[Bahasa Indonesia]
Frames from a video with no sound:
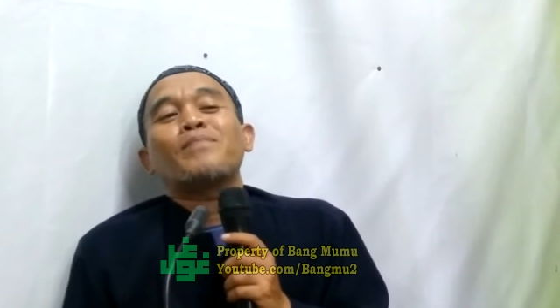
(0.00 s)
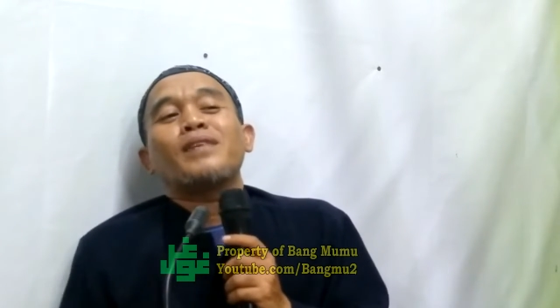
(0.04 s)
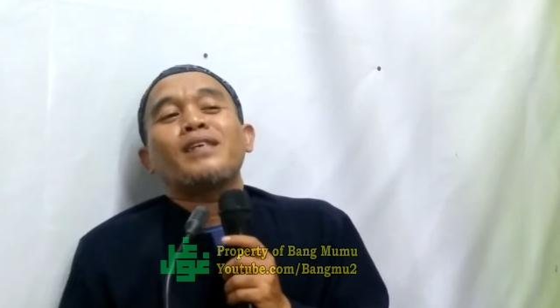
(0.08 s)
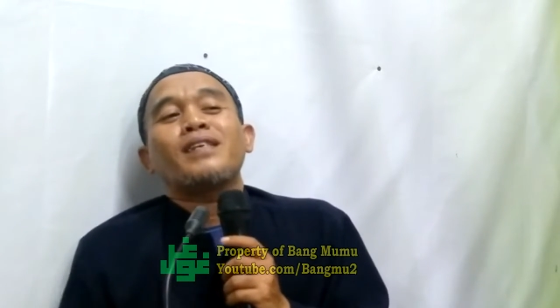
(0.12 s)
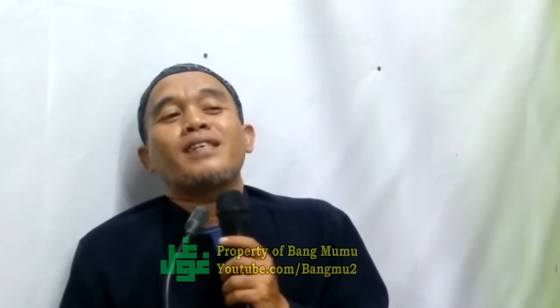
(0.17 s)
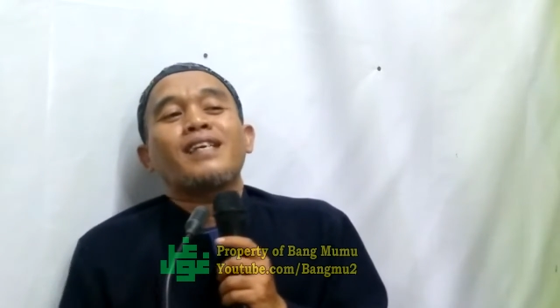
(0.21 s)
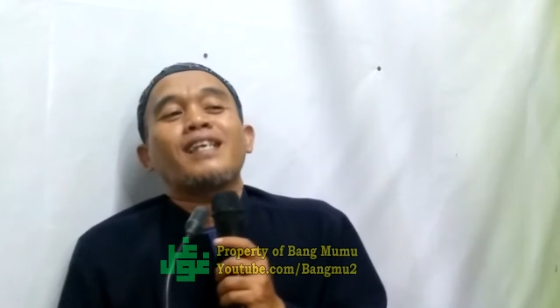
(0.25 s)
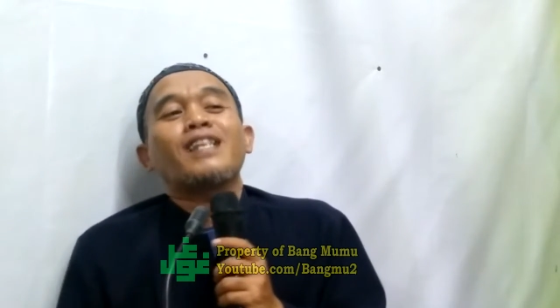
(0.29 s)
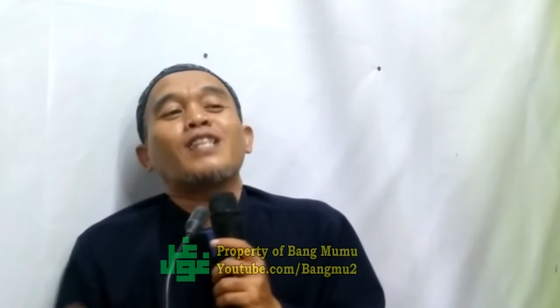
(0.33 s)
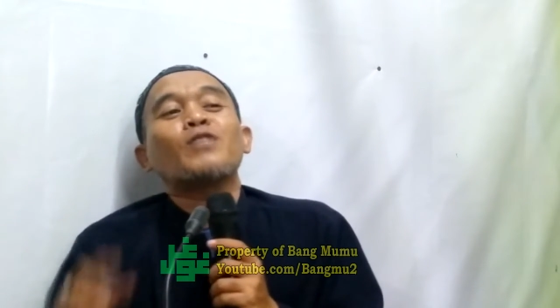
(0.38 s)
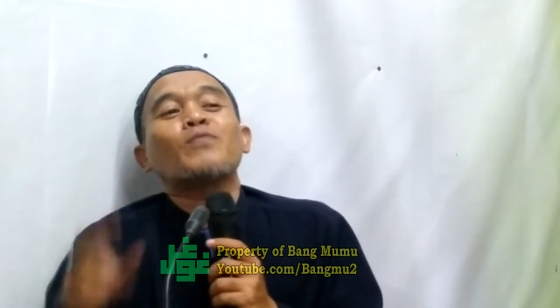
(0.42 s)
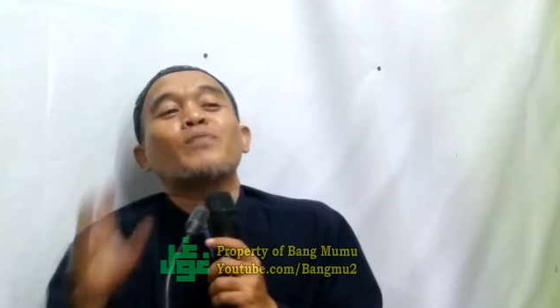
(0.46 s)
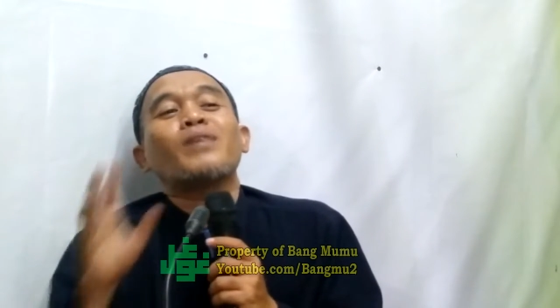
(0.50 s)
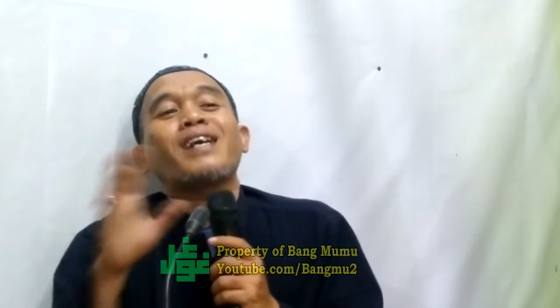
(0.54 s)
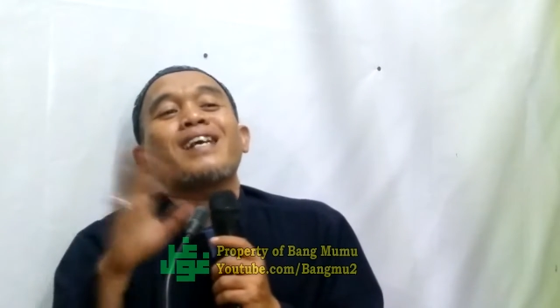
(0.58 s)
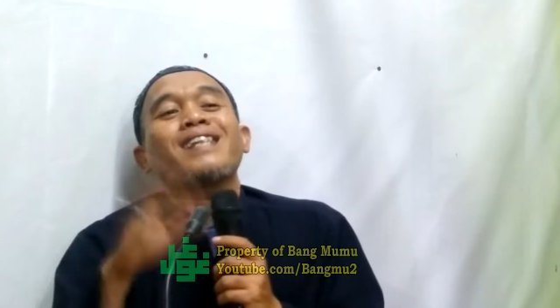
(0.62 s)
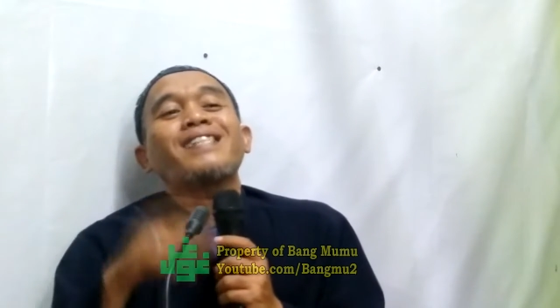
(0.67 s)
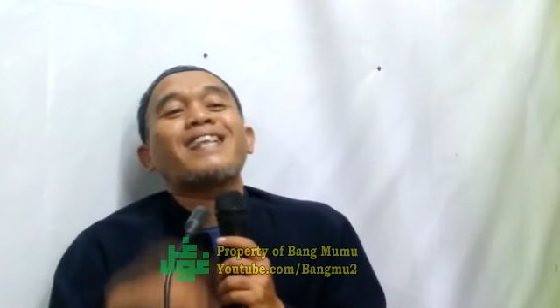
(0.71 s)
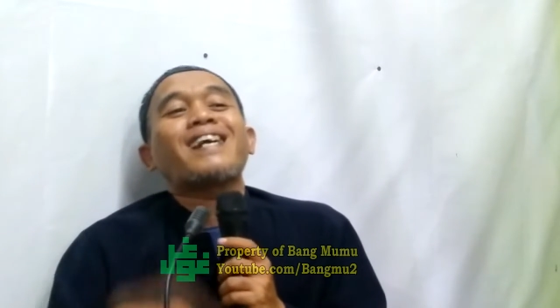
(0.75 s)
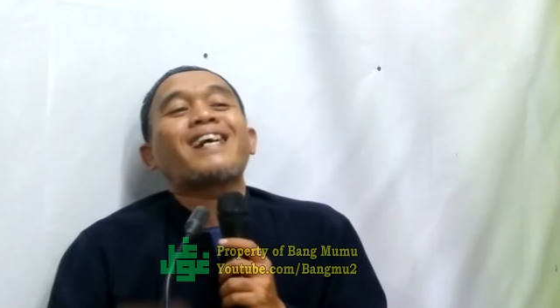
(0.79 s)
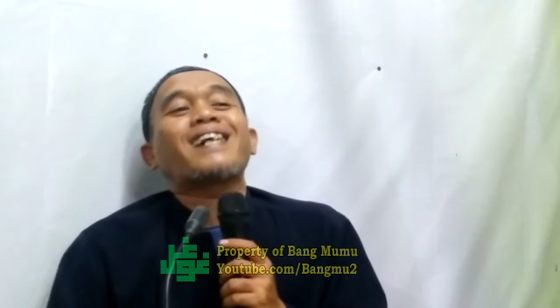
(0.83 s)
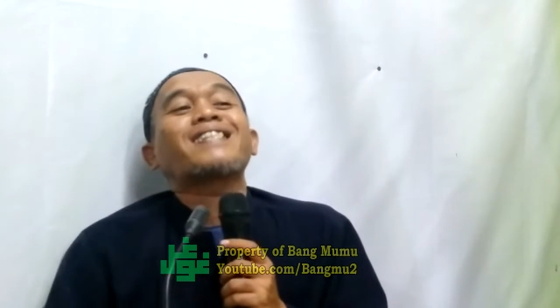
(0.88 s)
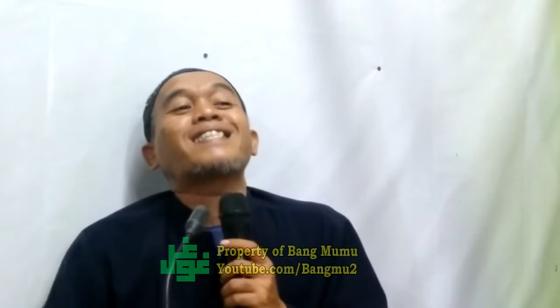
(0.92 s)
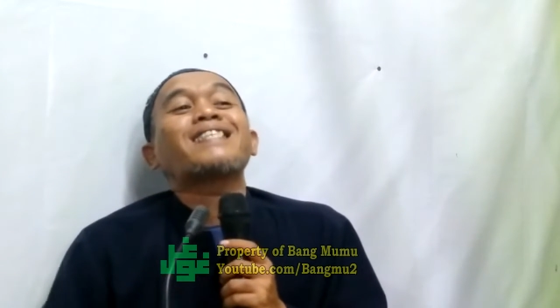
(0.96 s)
itu mah
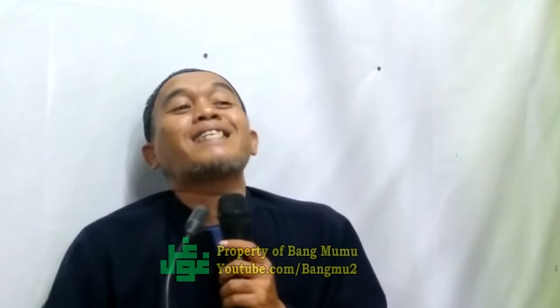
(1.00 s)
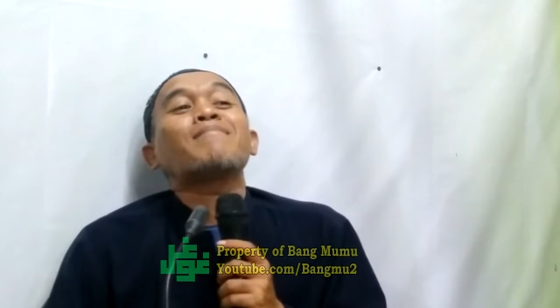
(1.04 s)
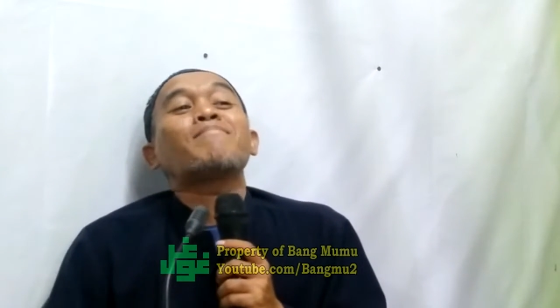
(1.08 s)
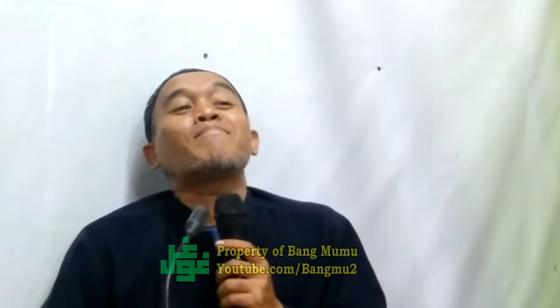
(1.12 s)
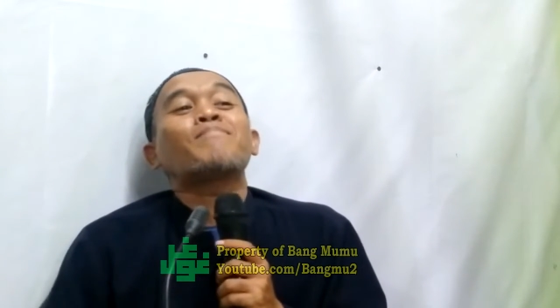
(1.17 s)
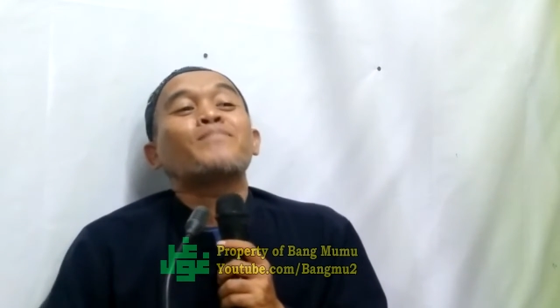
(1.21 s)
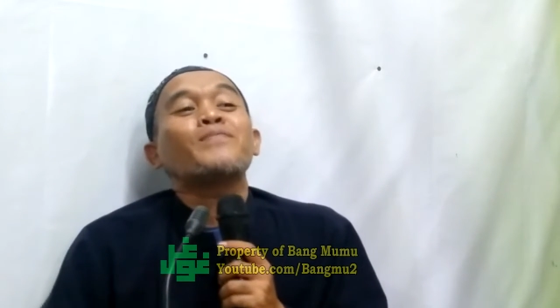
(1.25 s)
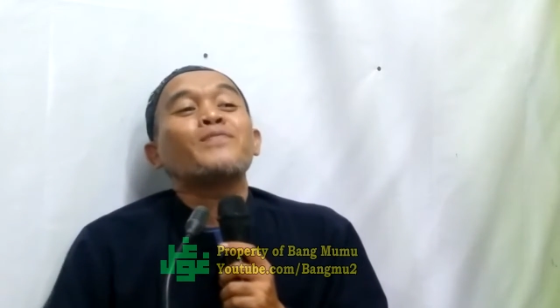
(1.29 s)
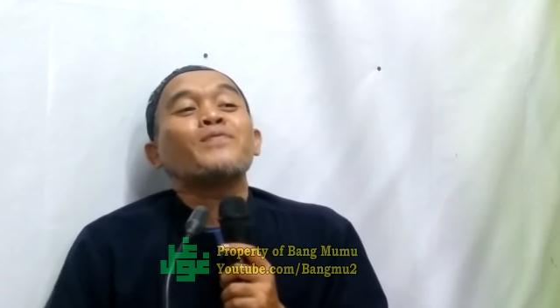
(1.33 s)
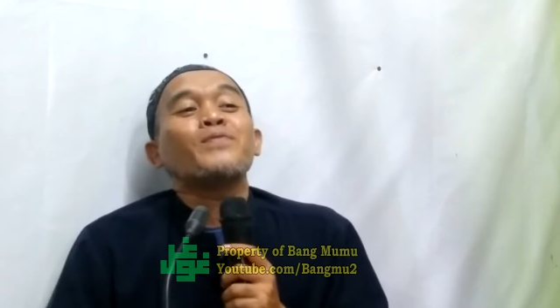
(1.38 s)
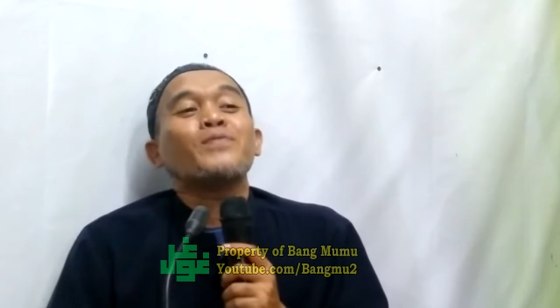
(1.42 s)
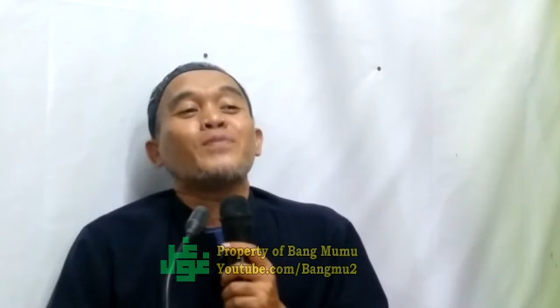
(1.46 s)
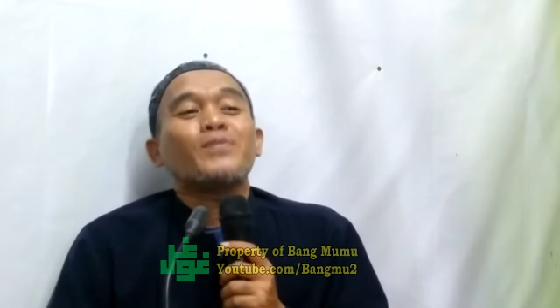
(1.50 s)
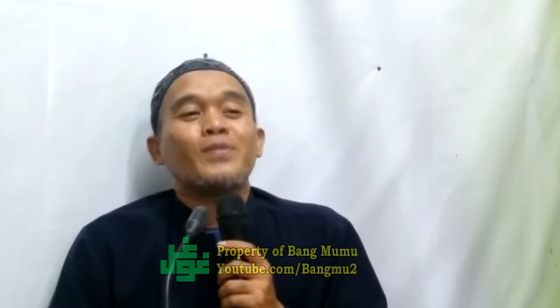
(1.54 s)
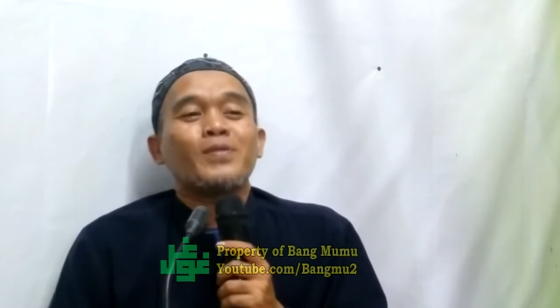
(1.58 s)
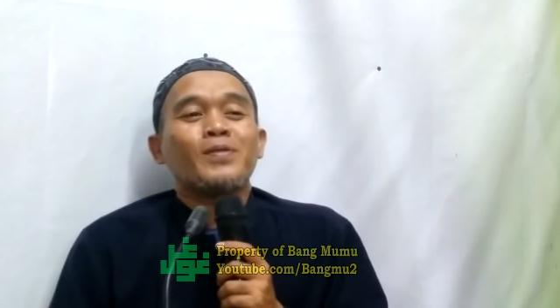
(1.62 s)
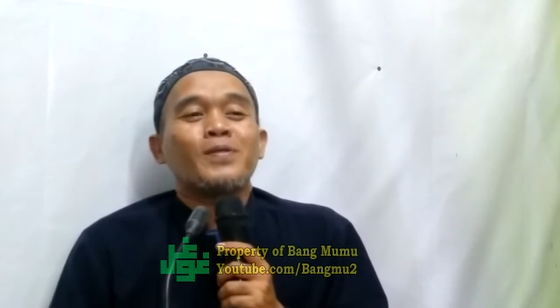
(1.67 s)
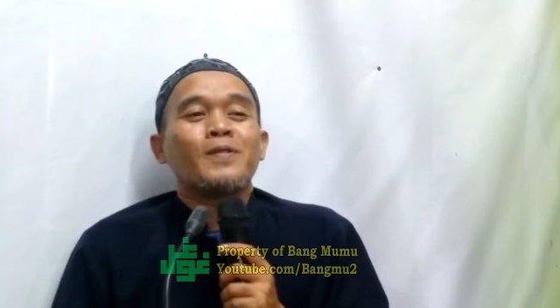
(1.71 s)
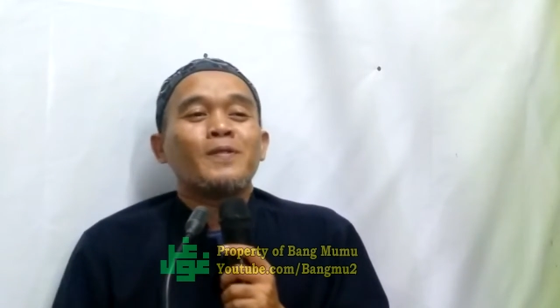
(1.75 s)
kita ketipu